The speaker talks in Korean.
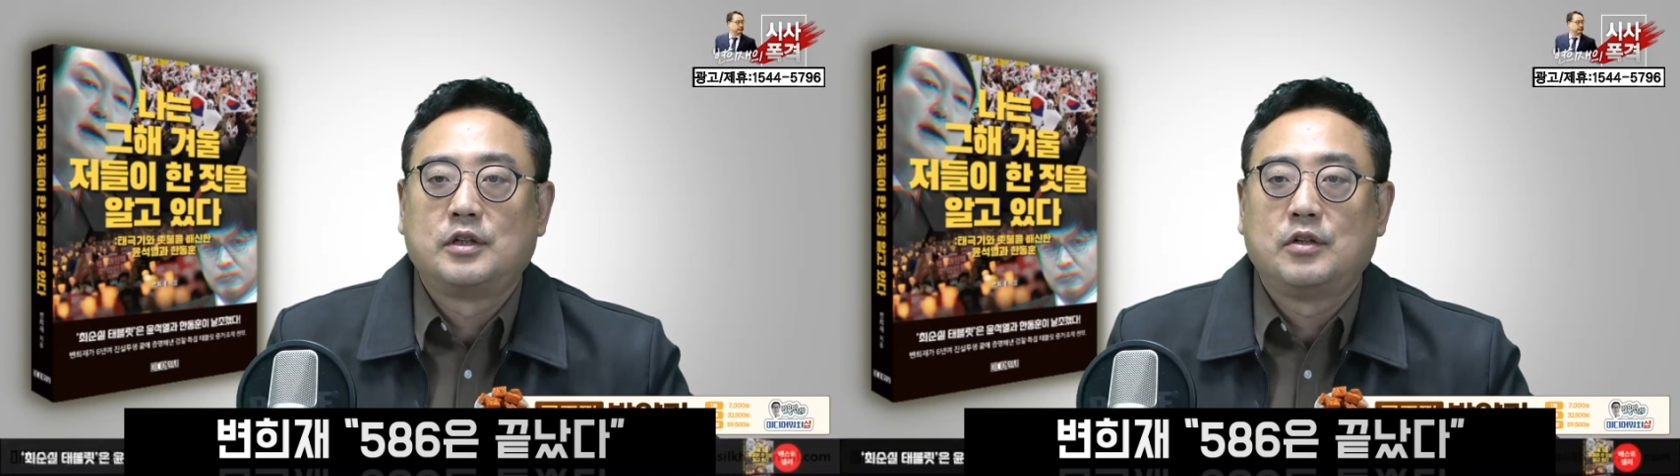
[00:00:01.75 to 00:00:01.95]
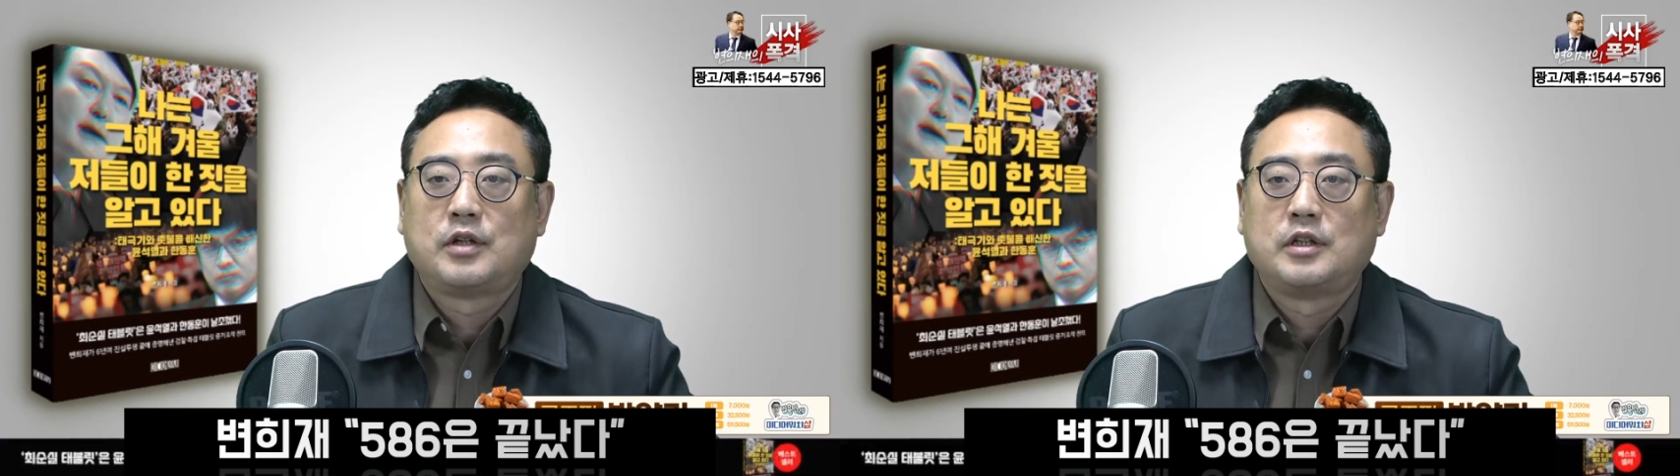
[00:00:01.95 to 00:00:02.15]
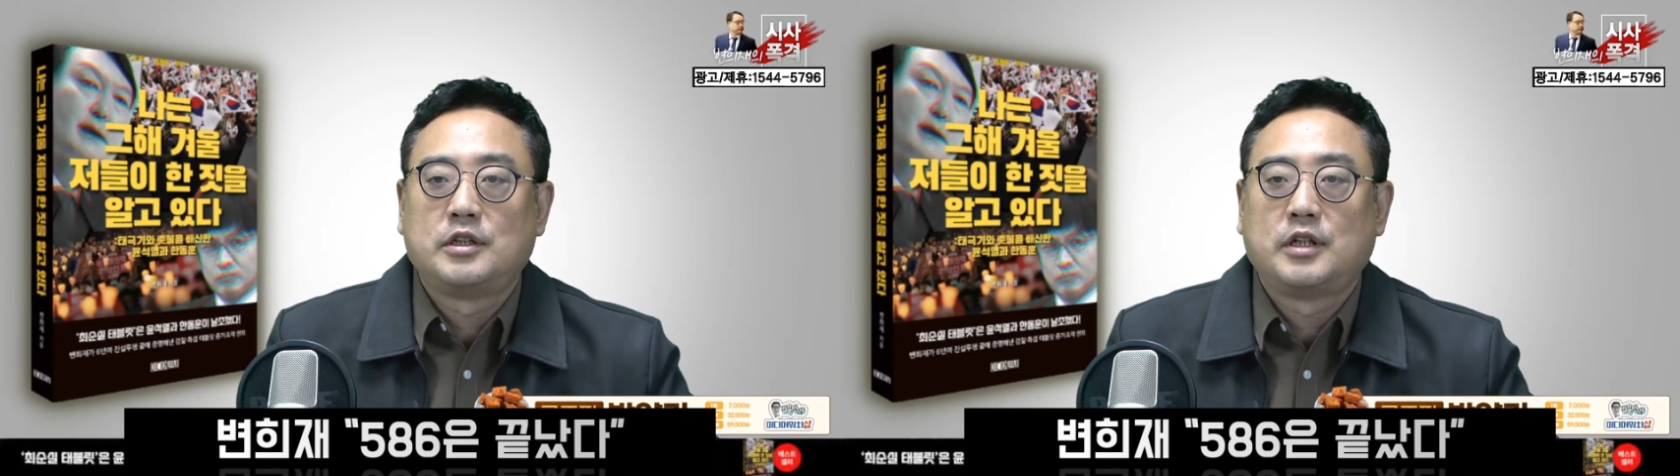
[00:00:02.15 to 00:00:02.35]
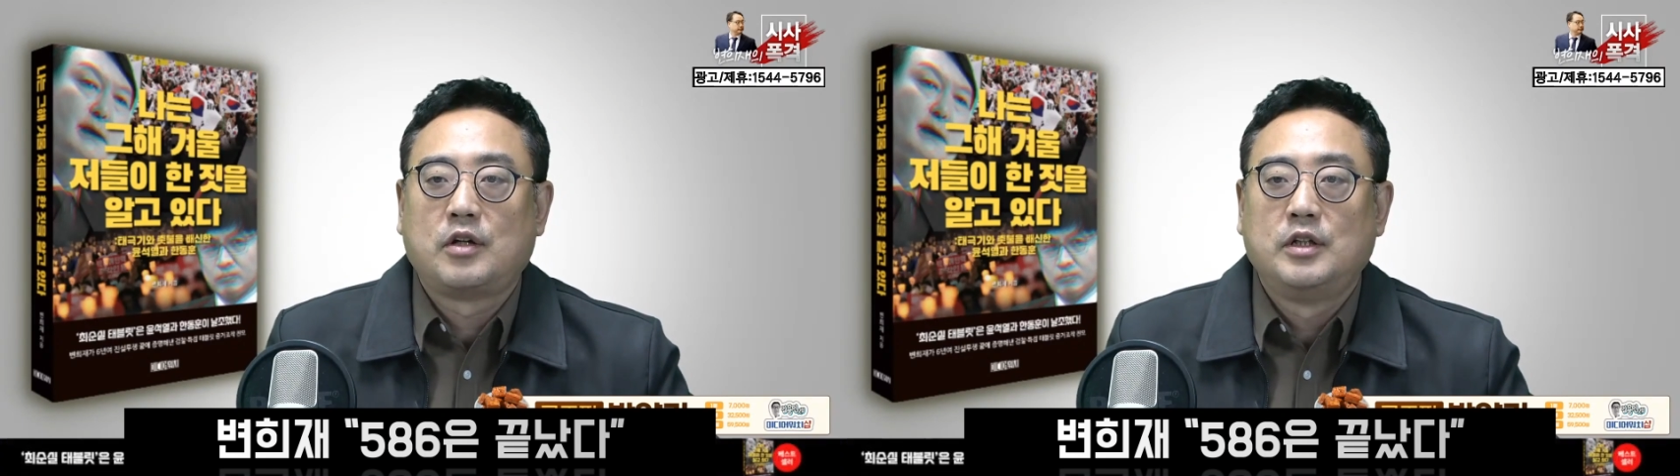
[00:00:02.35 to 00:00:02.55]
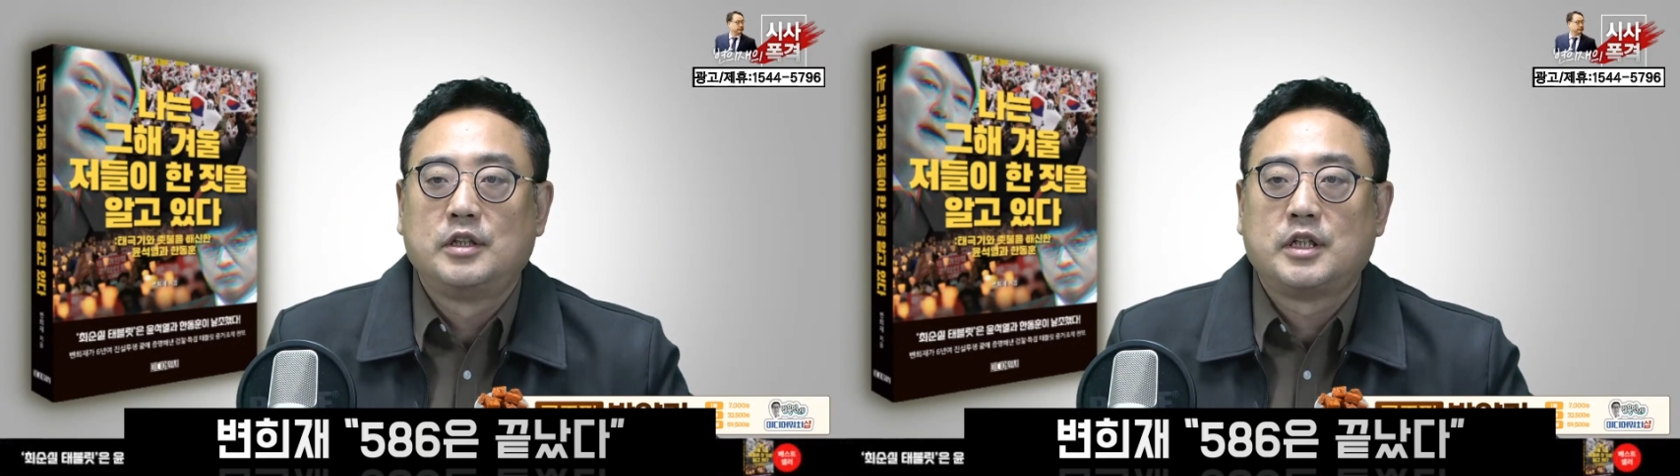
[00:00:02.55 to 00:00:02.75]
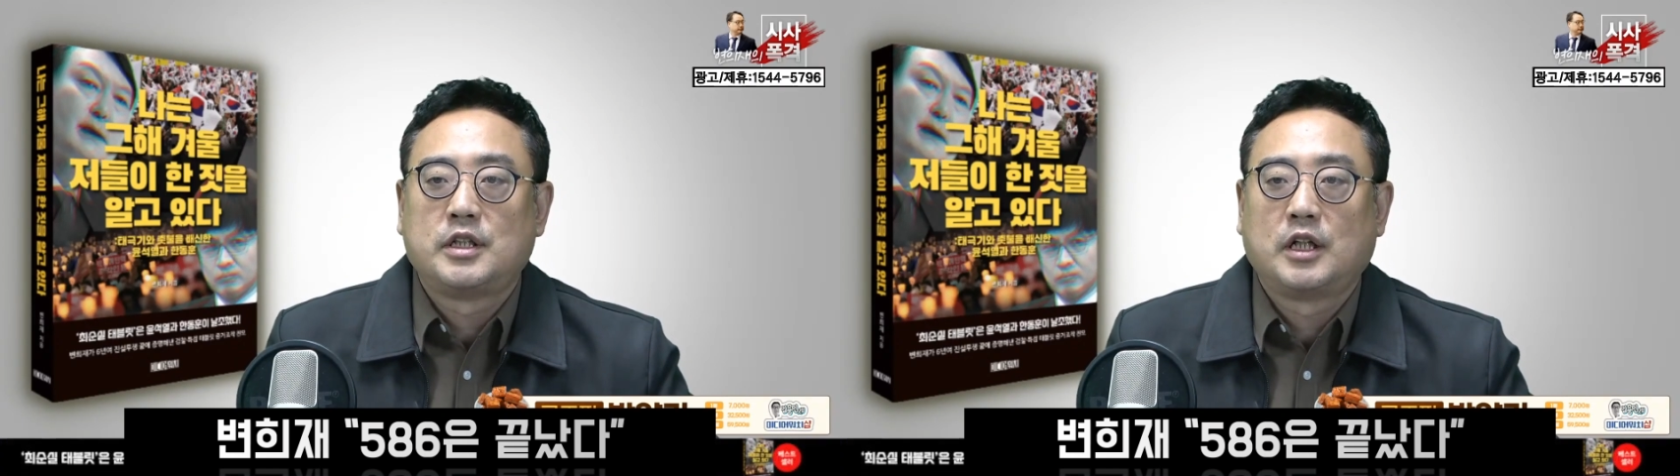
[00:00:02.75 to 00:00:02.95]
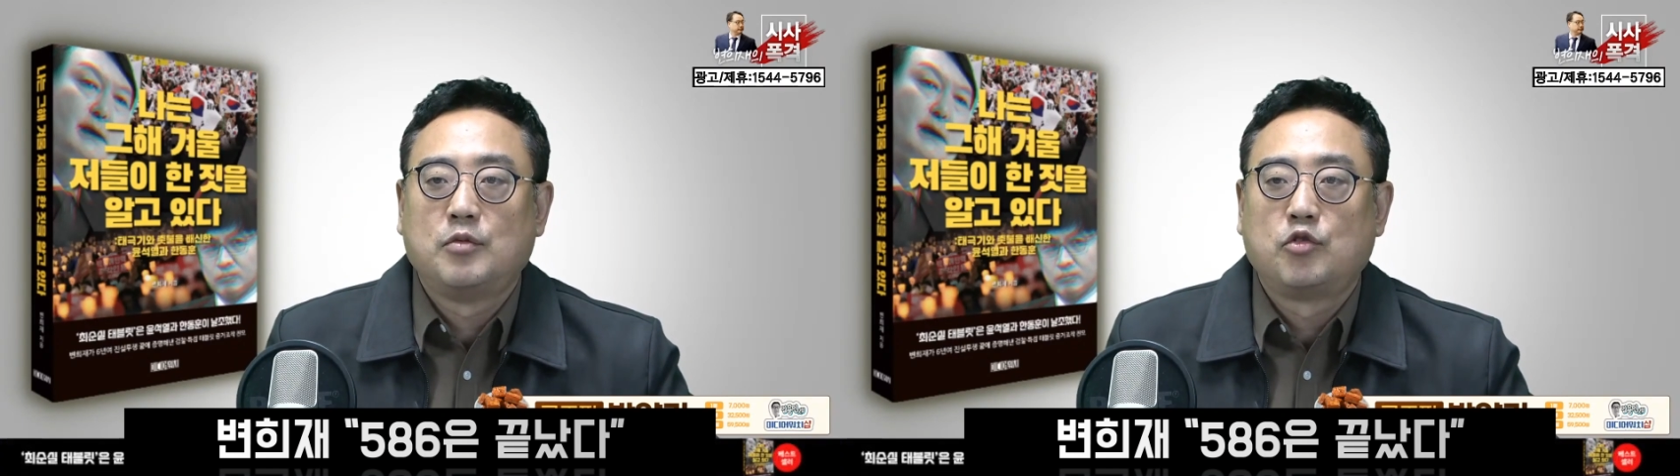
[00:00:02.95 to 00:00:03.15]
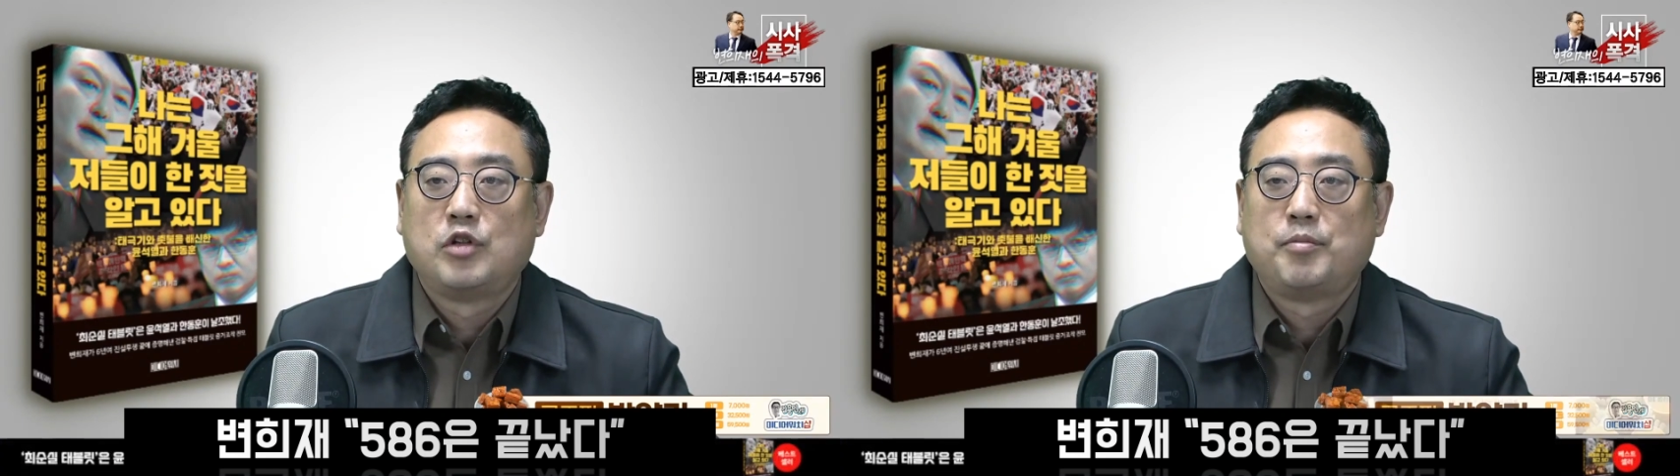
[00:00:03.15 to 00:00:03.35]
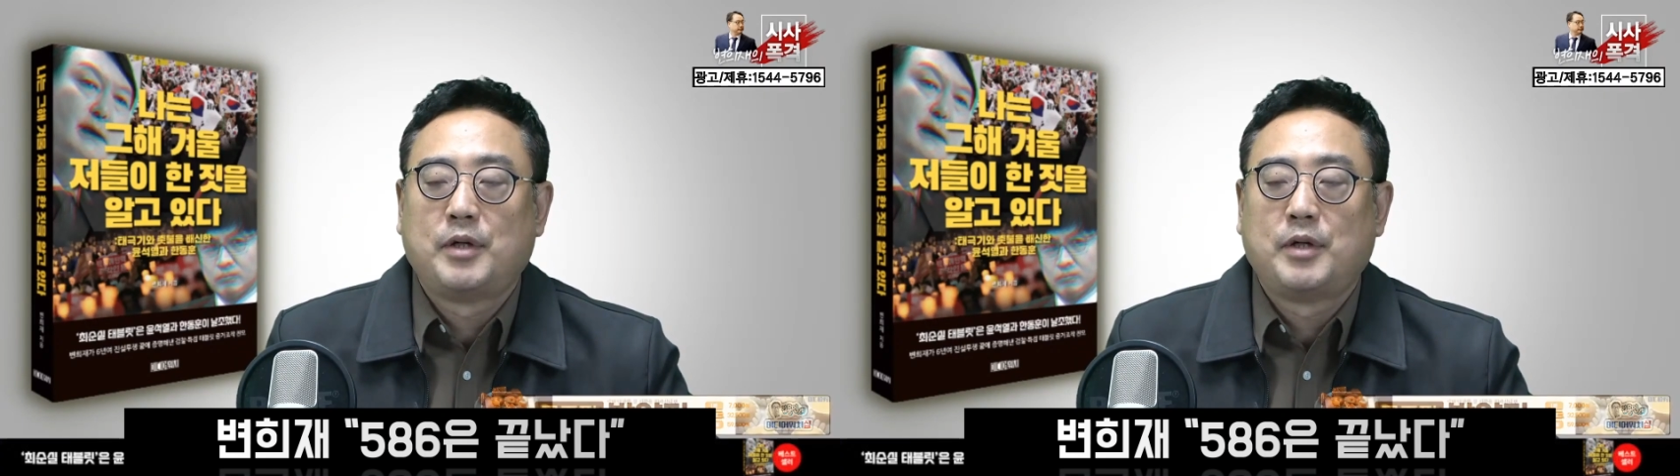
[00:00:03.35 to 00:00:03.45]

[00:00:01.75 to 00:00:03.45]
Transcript: 기억상실 등에 걸린 채 자기 모순에